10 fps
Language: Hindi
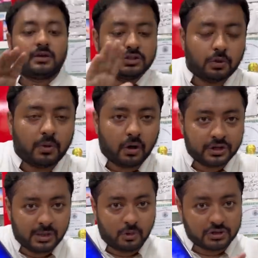जो
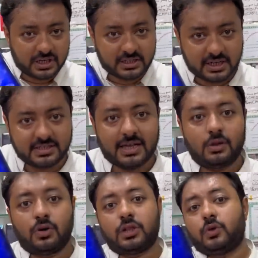ओरिजिनल बॉक्स चार्जर के साथ
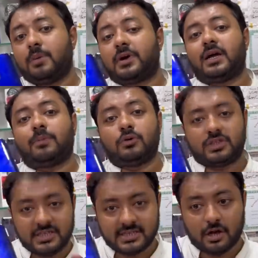लोगे तो ये पड़ेगा आपको
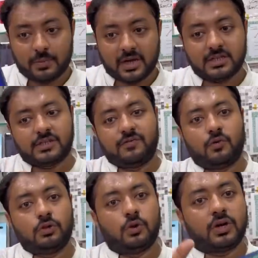तीस हजार रुपए का सिर्फ
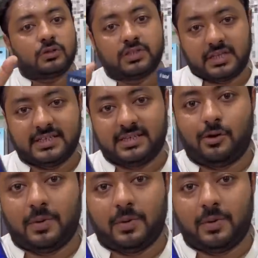फोन लोगे तो सत्ताईस हजार